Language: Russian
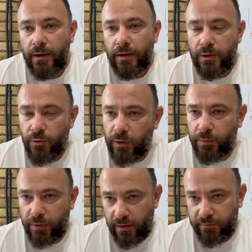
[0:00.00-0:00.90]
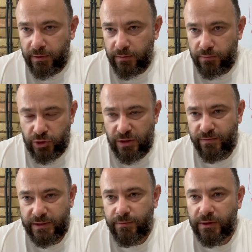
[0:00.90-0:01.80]
и Укроправды, потому что они
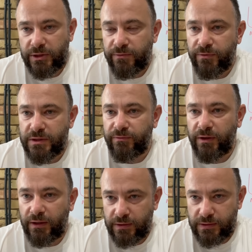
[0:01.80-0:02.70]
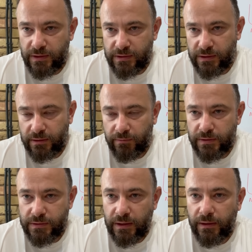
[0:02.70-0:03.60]
все против, выходцы из этого
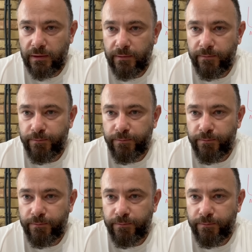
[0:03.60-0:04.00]
издания,